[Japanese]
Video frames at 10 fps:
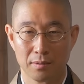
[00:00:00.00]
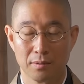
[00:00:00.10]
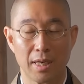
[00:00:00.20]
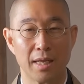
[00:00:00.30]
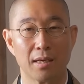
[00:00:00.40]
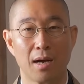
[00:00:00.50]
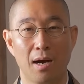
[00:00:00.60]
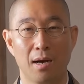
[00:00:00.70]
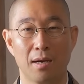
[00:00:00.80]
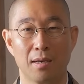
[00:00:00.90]
憂い
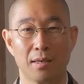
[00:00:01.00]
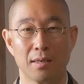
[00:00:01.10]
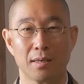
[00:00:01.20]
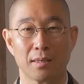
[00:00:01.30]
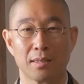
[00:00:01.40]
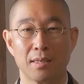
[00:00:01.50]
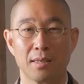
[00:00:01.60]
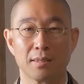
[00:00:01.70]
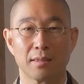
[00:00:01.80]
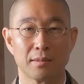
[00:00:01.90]
が
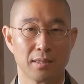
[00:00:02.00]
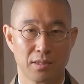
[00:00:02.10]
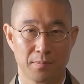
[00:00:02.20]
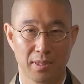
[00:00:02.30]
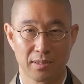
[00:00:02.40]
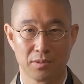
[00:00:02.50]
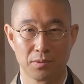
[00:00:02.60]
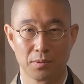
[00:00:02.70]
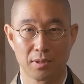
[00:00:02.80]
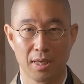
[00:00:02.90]
消え去ってしまった
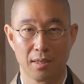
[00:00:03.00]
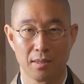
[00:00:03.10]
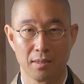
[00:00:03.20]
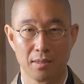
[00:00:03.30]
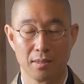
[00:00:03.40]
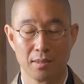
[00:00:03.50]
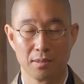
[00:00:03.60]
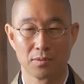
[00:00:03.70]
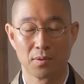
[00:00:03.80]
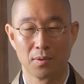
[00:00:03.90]
状態
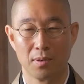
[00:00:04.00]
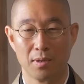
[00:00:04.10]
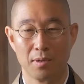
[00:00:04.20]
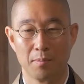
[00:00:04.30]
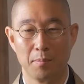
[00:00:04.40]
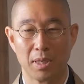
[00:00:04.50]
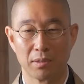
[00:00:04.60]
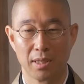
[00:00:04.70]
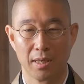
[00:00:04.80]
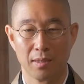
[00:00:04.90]
そうま
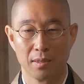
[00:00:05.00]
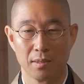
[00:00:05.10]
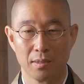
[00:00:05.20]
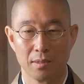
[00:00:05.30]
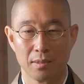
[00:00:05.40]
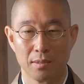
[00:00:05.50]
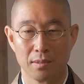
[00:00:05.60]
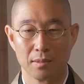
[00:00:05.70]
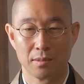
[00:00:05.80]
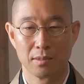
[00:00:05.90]
るで
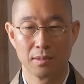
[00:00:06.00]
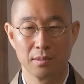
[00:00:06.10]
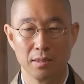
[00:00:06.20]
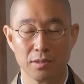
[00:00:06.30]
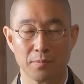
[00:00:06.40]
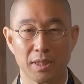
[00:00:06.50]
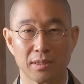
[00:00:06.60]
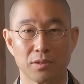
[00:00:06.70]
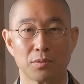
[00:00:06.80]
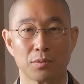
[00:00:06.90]
死んでしまっ
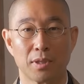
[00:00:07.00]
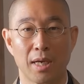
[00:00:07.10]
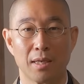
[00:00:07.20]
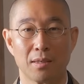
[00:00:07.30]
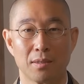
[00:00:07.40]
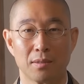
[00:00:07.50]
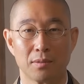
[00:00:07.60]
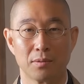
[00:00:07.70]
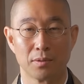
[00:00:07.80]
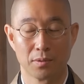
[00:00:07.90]
た状態
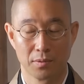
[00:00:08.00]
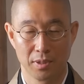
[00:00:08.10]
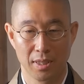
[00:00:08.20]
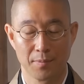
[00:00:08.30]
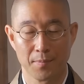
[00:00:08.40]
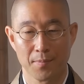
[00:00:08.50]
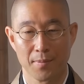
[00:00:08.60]
のように